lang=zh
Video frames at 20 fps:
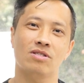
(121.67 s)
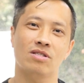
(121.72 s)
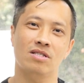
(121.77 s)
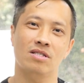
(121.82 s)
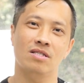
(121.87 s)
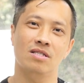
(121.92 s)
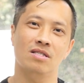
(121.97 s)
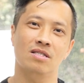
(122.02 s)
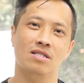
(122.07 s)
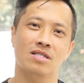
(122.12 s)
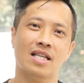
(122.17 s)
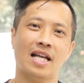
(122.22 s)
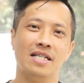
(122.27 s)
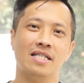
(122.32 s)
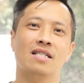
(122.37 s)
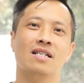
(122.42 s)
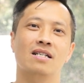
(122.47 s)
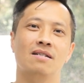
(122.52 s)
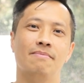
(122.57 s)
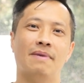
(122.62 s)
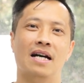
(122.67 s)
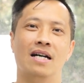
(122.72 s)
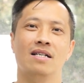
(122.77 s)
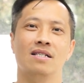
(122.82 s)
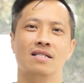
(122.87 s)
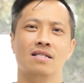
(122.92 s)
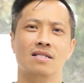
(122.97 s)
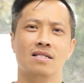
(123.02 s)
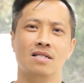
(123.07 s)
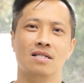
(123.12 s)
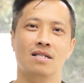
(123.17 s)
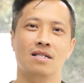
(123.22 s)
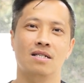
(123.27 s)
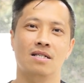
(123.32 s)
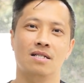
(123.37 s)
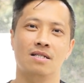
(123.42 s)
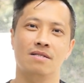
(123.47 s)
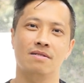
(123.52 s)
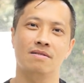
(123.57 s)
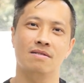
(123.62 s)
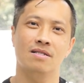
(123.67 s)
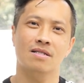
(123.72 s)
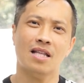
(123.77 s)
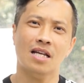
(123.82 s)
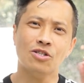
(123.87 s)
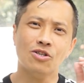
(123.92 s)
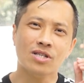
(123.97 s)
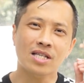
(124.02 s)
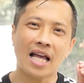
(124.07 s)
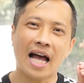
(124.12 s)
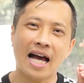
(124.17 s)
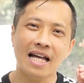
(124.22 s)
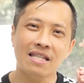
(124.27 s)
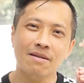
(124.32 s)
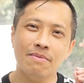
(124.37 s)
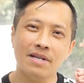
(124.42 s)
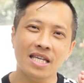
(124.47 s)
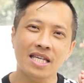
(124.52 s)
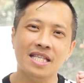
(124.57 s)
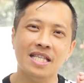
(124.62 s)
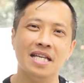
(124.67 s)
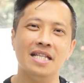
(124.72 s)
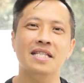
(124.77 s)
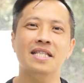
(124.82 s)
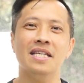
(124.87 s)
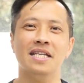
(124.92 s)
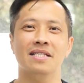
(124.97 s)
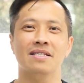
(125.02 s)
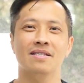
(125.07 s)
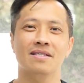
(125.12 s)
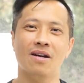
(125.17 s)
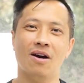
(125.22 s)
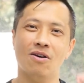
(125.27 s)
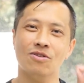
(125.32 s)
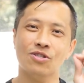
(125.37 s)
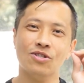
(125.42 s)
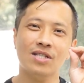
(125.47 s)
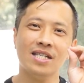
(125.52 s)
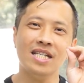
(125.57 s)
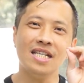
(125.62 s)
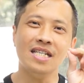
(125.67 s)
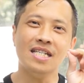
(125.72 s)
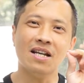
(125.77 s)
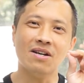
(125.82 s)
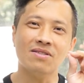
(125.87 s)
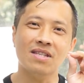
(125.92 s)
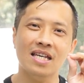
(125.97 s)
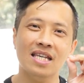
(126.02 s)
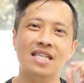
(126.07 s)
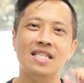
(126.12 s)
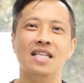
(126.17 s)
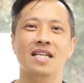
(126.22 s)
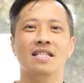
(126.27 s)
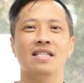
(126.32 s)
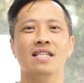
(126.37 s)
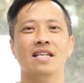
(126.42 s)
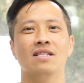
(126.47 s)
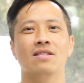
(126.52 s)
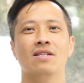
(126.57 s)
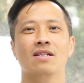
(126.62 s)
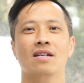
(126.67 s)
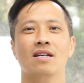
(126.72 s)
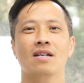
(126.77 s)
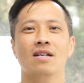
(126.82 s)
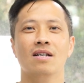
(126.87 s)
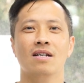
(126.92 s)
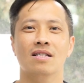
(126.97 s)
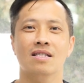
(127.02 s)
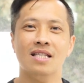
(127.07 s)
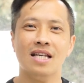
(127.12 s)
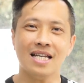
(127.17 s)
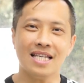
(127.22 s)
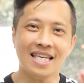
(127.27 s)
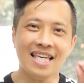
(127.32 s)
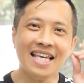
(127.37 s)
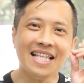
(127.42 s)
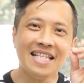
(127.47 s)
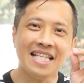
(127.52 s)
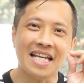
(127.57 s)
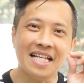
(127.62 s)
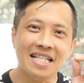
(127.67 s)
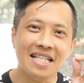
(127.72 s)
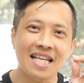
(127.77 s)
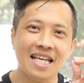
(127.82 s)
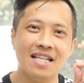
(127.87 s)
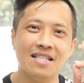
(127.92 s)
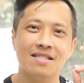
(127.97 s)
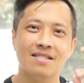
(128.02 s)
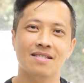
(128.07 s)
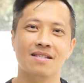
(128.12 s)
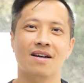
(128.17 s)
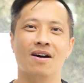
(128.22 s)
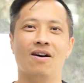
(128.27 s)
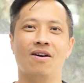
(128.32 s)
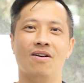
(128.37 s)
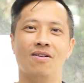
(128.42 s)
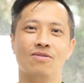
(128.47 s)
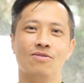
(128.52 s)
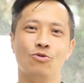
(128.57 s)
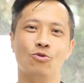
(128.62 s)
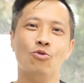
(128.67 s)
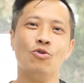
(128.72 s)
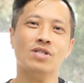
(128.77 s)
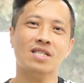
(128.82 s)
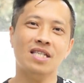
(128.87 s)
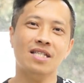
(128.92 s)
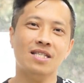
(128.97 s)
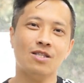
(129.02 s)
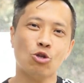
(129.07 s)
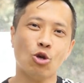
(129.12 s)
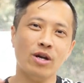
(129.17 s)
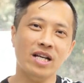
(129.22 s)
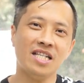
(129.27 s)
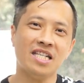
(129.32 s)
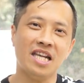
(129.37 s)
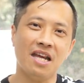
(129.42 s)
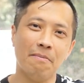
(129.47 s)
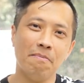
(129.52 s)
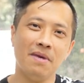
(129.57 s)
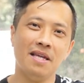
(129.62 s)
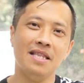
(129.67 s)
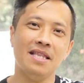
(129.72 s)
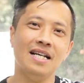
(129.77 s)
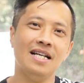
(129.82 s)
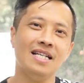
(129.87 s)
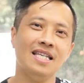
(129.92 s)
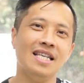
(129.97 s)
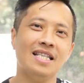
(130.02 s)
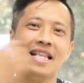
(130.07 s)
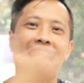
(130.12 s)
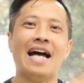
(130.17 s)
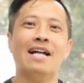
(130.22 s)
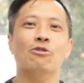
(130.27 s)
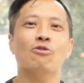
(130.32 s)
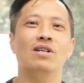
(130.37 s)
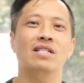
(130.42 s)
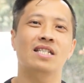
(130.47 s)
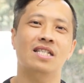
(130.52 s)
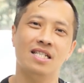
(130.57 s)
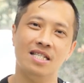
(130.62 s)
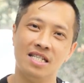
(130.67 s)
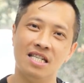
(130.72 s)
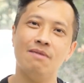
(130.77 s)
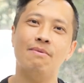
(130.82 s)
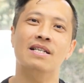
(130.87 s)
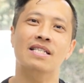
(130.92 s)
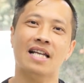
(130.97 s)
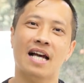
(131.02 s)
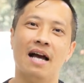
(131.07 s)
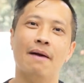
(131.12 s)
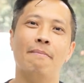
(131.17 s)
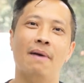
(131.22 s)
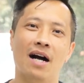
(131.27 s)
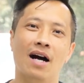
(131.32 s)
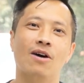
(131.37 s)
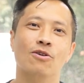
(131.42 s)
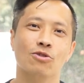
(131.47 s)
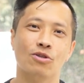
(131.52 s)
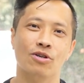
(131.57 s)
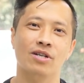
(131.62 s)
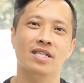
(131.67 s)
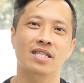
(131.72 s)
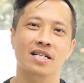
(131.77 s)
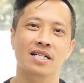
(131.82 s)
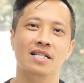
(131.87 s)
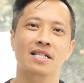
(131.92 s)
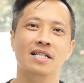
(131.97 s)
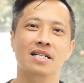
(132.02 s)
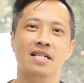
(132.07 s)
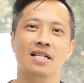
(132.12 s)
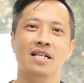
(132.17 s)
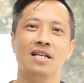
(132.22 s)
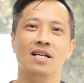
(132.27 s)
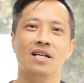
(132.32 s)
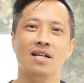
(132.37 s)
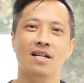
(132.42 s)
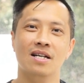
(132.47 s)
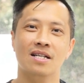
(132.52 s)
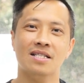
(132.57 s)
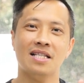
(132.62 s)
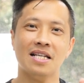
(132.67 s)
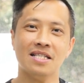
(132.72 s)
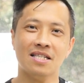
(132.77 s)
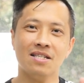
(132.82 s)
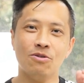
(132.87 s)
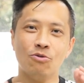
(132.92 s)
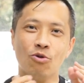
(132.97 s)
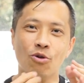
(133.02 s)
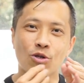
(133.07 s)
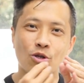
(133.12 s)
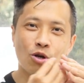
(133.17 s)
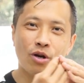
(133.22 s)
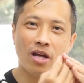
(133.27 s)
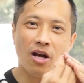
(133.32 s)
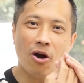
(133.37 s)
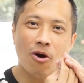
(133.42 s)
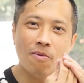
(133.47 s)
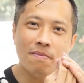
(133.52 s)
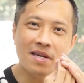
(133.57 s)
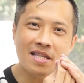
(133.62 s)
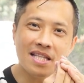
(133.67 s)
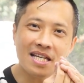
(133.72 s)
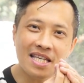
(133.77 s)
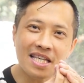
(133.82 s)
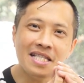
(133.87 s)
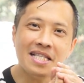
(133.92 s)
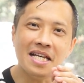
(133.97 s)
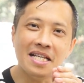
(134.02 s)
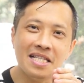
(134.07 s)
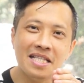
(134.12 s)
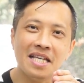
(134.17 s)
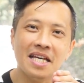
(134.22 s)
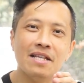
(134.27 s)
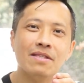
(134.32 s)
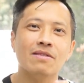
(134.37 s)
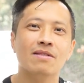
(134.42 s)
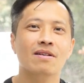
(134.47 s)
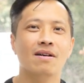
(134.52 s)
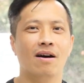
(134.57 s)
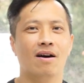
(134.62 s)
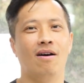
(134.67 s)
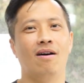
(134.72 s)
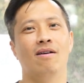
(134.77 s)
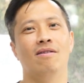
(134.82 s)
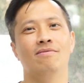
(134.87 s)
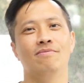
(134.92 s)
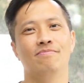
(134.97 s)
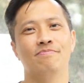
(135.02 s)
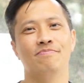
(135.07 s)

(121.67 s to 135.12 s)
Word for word: 是赛车嘛，它就差那么一点点，好，就计较那一点点，那一点点，好，如果是推前面那一大段，其实基本上还蛮好推的，但是如果推后面那一点点，啊，